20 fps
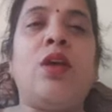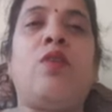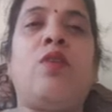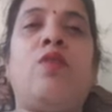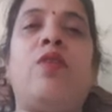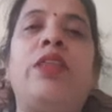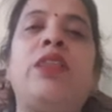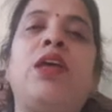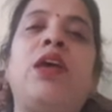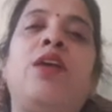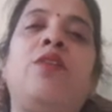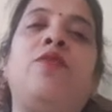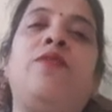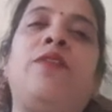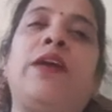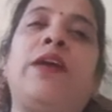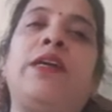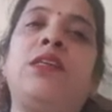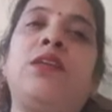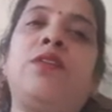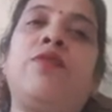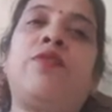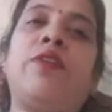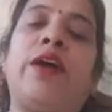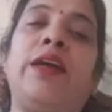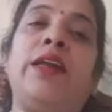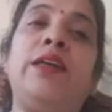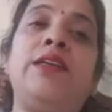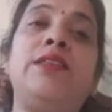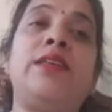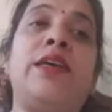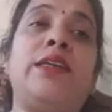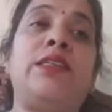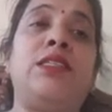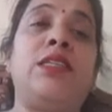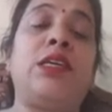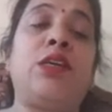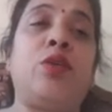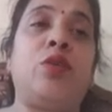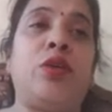वेन द इन्फेक्टेड फाइल इज़
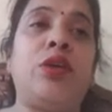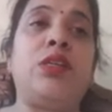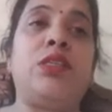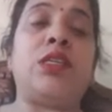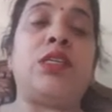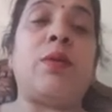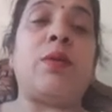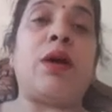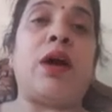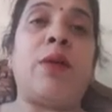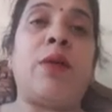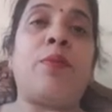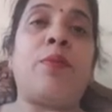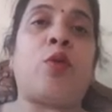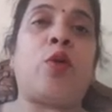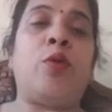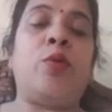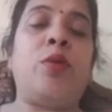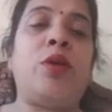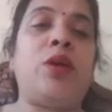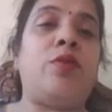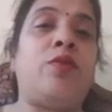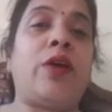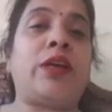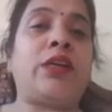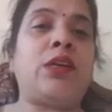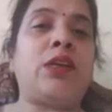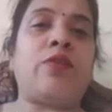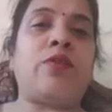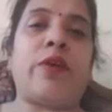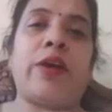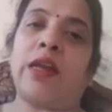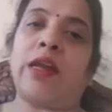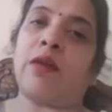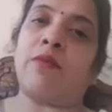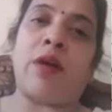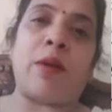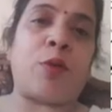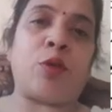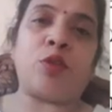एग्जीक्यूटेड जब आप कोई भी इन्फेक्टेड फाइल
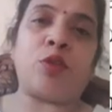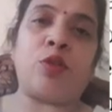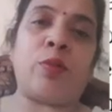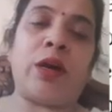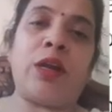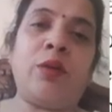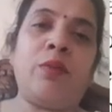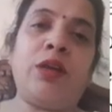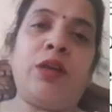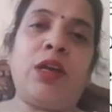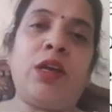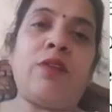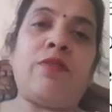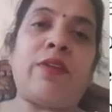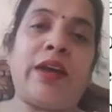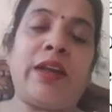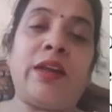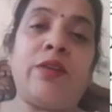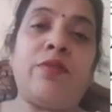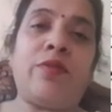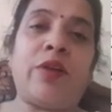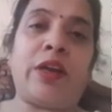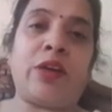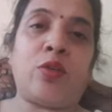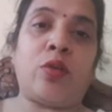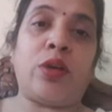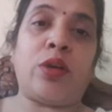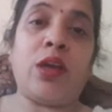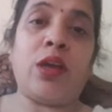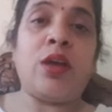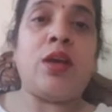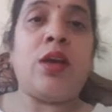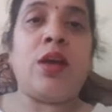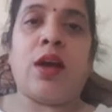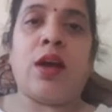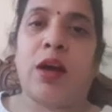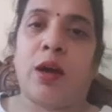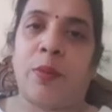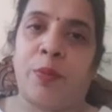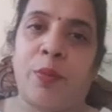अब आपको तो मालूम नहीं है ही फाइल इन्फेक्ट हो गई
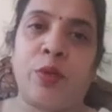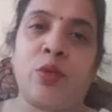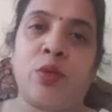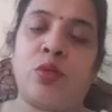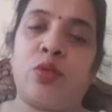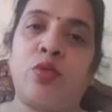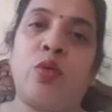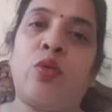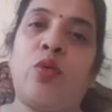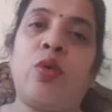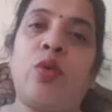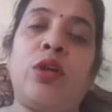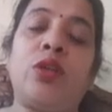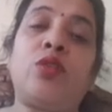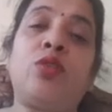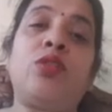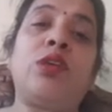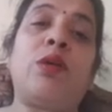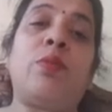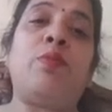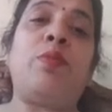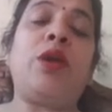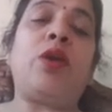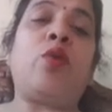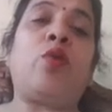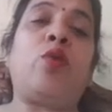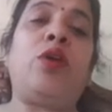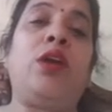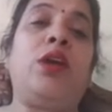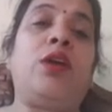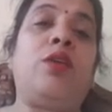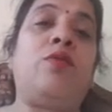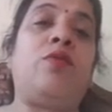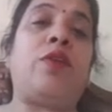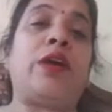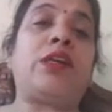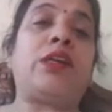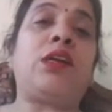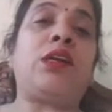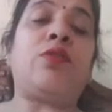आपने तो उसको खोला तो जब भी कोई
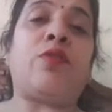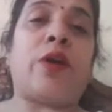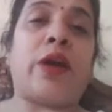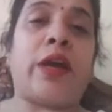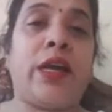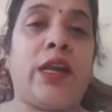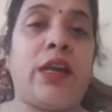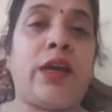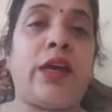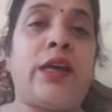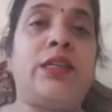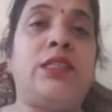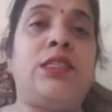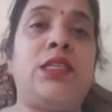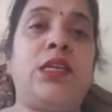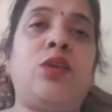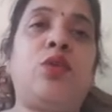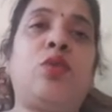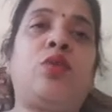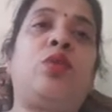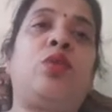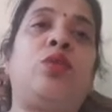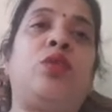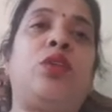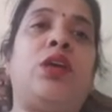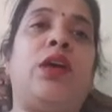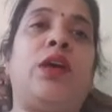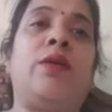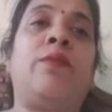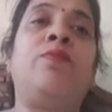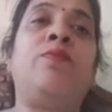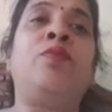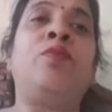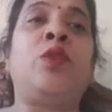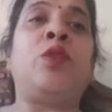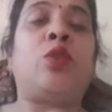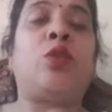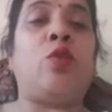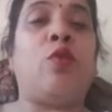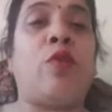इन्फेक्टेड फाइल एग्जीक्यूट होती है
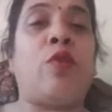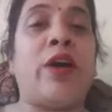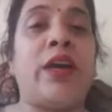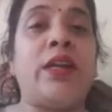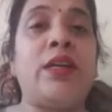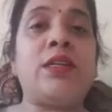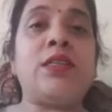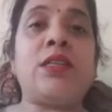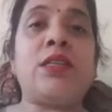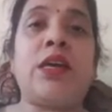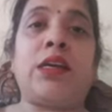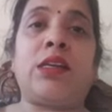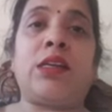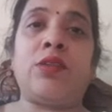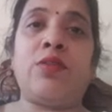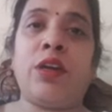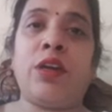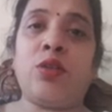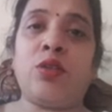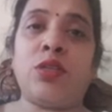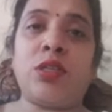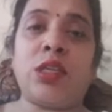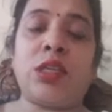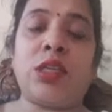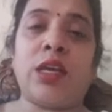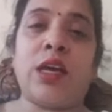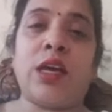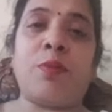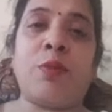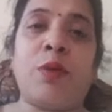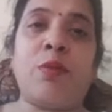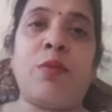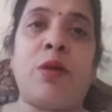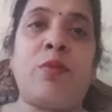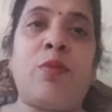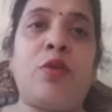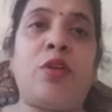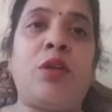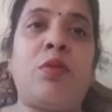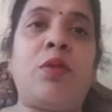तो वायरस एक्टिवेट हो जाता है आपकी
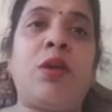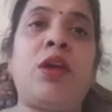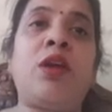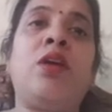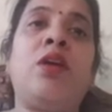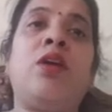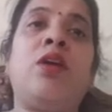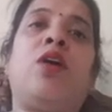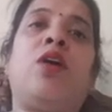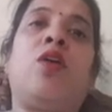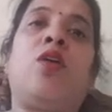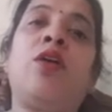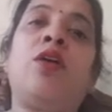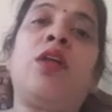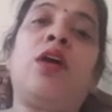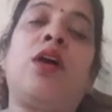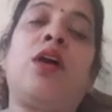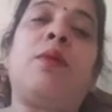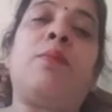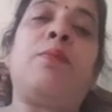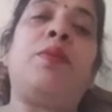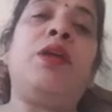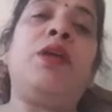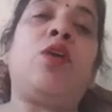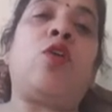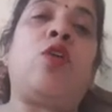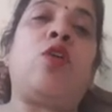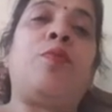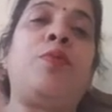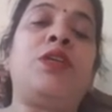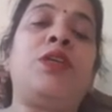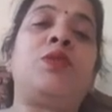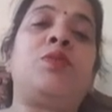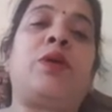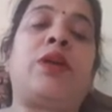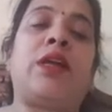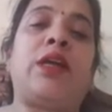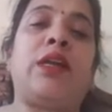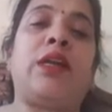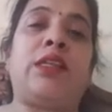मेमोरी में और अपनी कॉपीज़
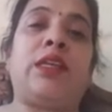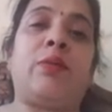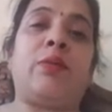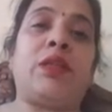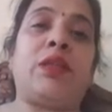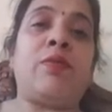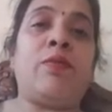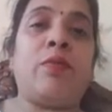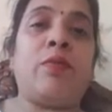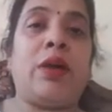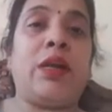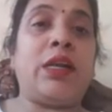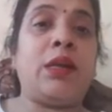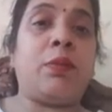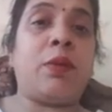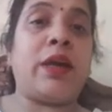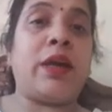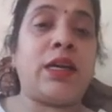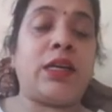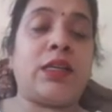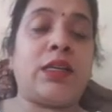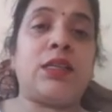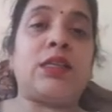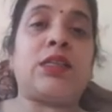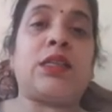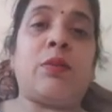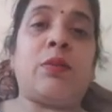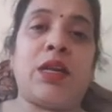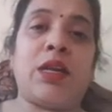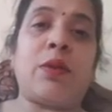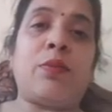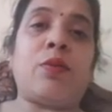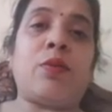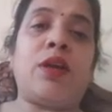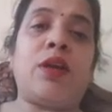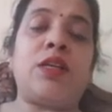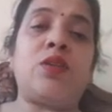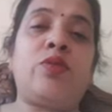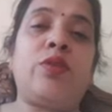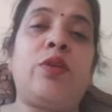बना लेता है मतलब मल्टीप्लाई करता जाता है मैंने आपको
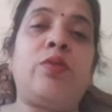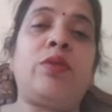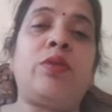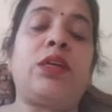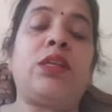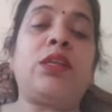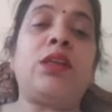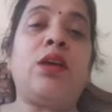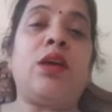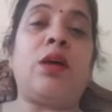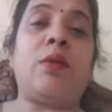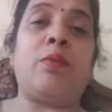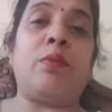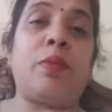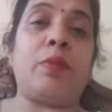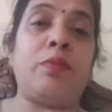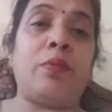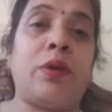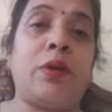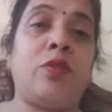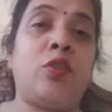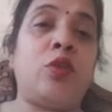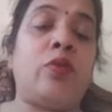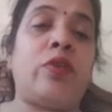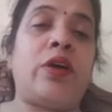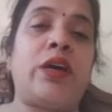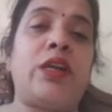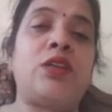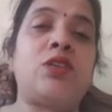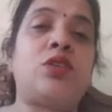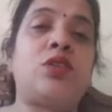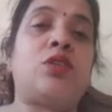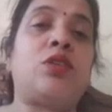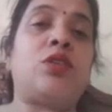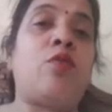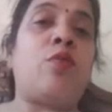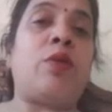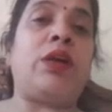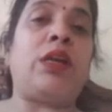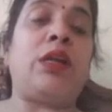लास्ट वीडियो में बताया ना जो वायरस
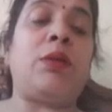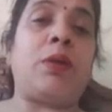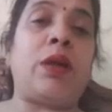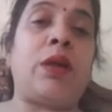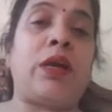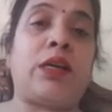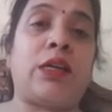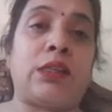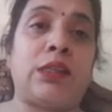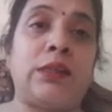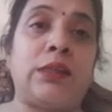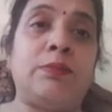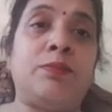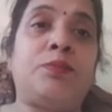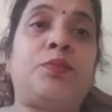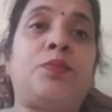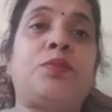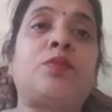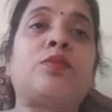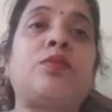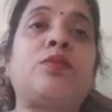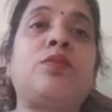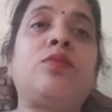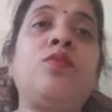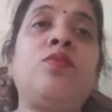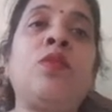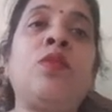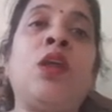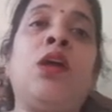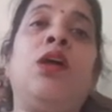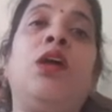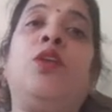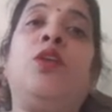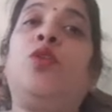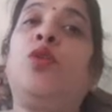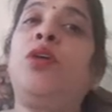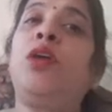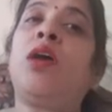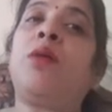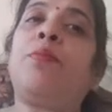होता है वो मल्टीप्लाई करता है
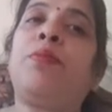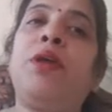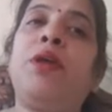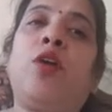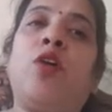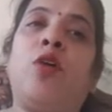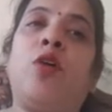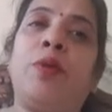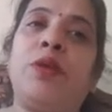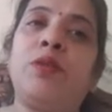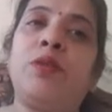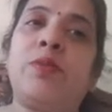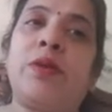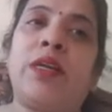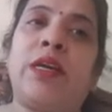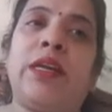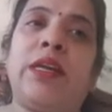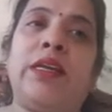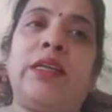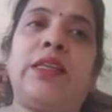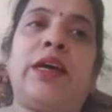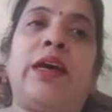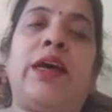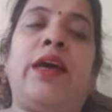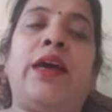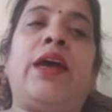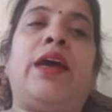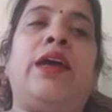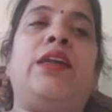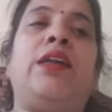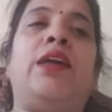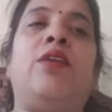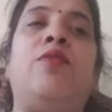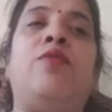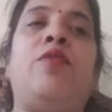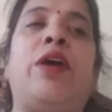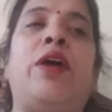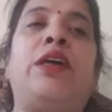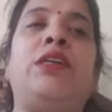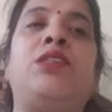तो ये अपनी कॉपीज़ बना लेता है एंड
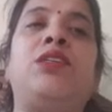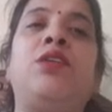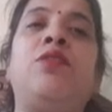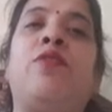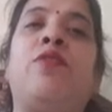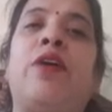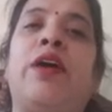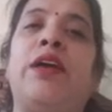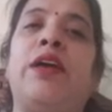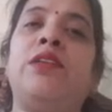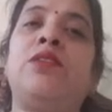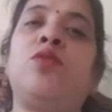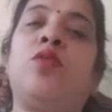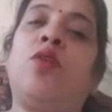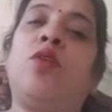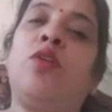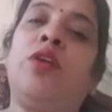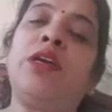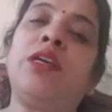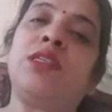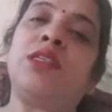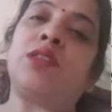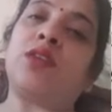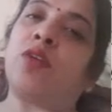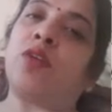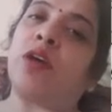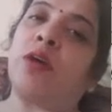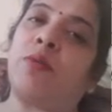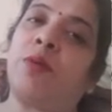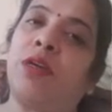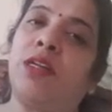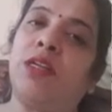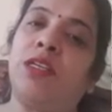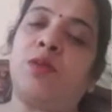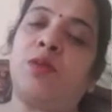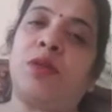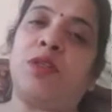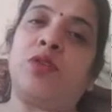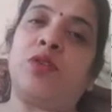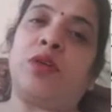इन्फेक्टिंग फाइल्स ऑन डिस्क और आपकी
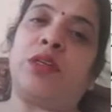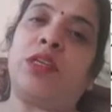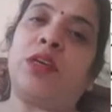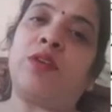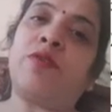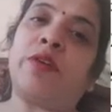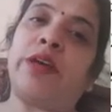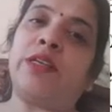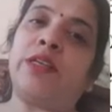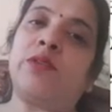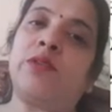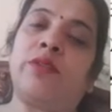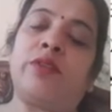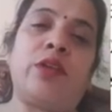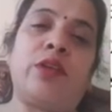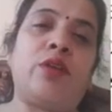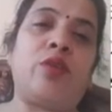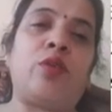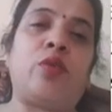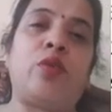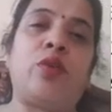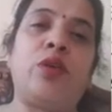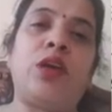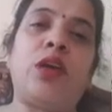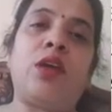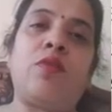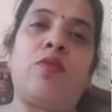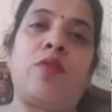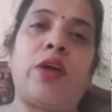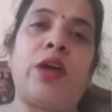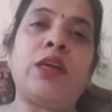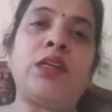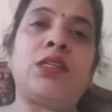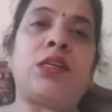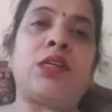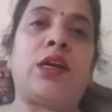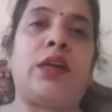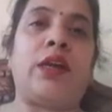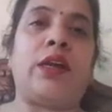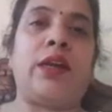डिस्क पर जो अदर फाइल्स होती हैं उनको ये
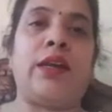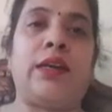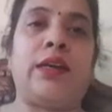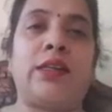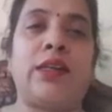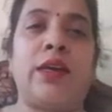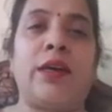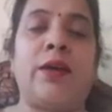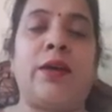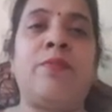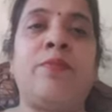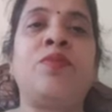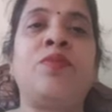इन्फेक्ट करने लगता है